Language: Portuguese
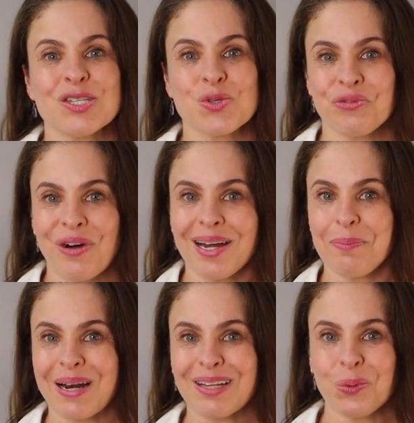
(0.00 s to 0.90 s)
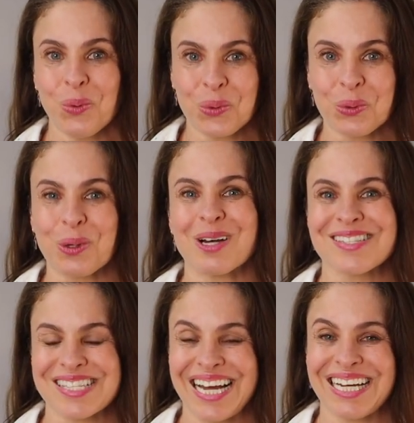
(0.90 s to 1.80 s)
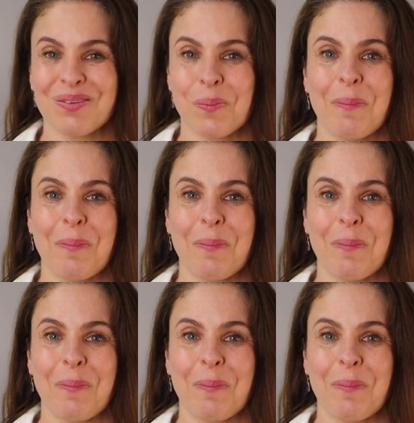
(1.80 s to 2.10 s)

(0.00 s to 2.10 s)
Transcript: isso vale para tudo, certo?